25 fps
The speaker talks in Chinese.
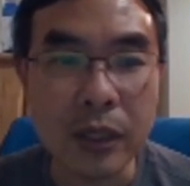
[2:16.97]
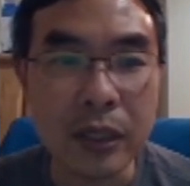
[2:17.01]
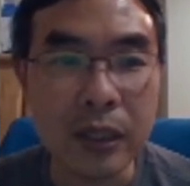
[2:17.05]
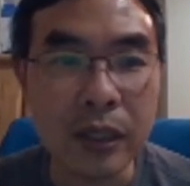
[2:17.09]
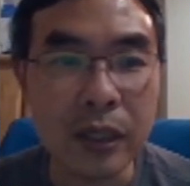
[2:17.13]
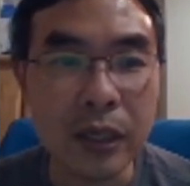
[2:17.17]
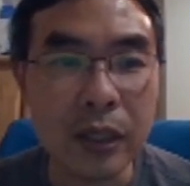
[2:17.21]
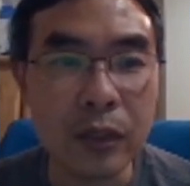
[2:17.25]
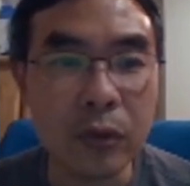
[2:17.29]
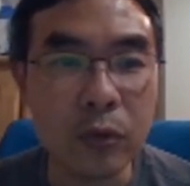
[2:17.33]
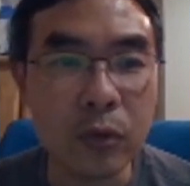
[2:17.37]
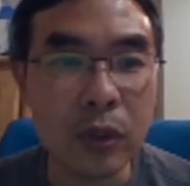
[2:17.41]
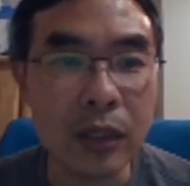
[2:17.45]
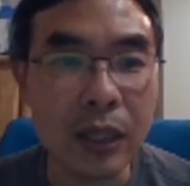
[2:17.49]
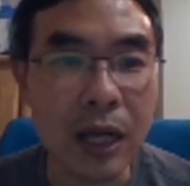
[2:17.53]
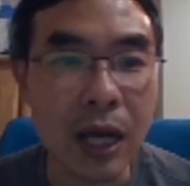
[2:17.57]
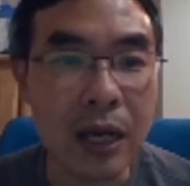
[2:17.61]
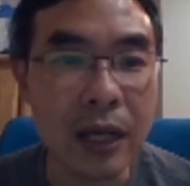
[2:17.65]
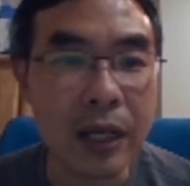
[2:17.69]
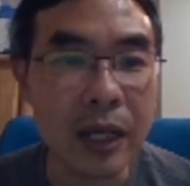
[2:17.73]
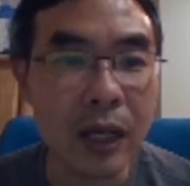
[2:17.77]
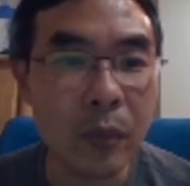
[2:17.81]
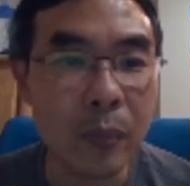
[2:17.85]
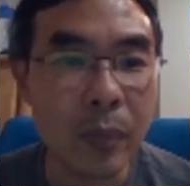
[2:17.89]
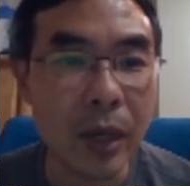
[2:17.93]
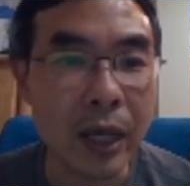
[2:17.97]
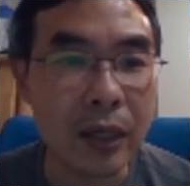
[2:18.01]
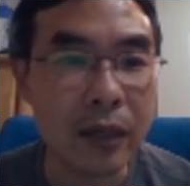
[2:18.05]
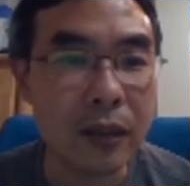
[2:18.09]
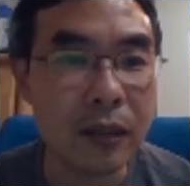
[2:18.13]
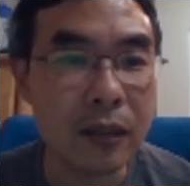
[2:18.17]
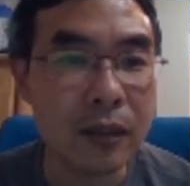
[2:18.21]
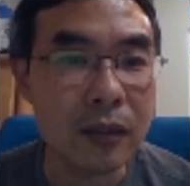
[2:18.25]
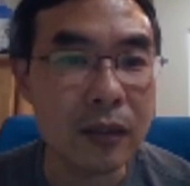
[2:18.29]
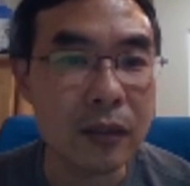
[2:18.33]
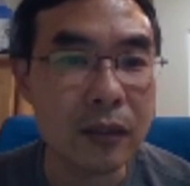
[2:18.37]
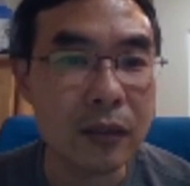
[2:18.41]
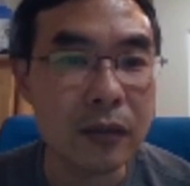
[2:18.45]
你可以多拿两百
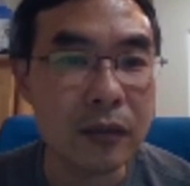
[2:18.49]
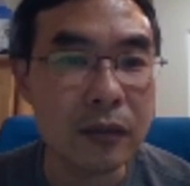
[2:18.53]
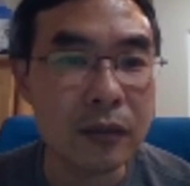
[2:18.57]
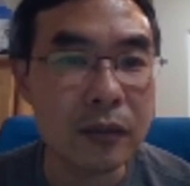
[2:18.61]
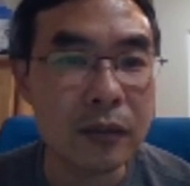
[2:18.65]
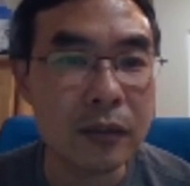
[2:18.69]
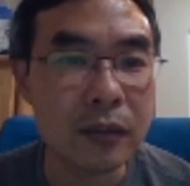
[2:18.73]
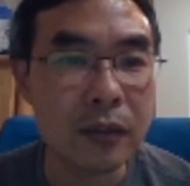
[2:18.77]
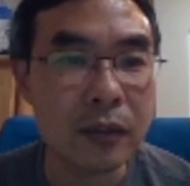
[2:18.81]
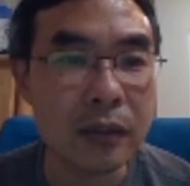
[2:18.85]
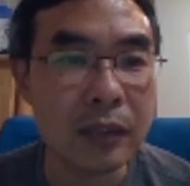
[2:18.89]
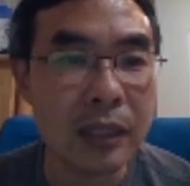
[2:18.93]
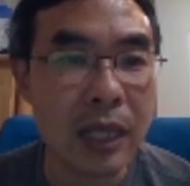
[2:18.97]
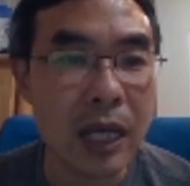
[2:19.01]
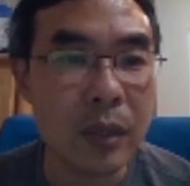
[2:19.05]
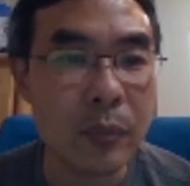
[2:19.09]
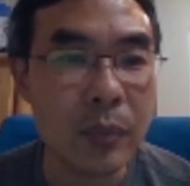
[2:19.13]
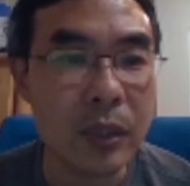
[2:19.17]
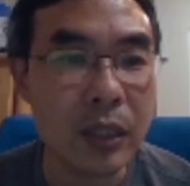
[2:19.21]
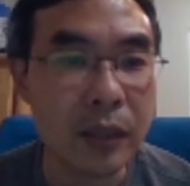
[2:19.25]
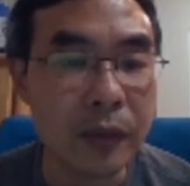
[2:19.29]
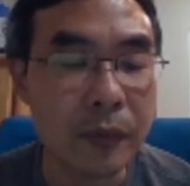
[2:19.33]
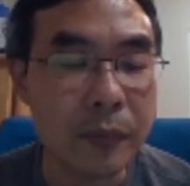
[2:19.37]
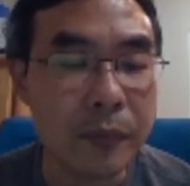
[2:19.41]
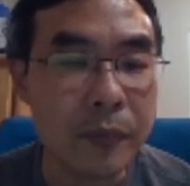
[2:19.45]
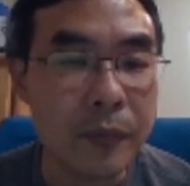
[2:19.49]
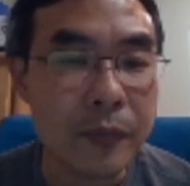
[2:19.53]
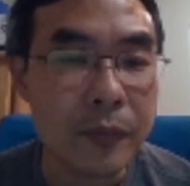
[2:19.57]
个这个代币，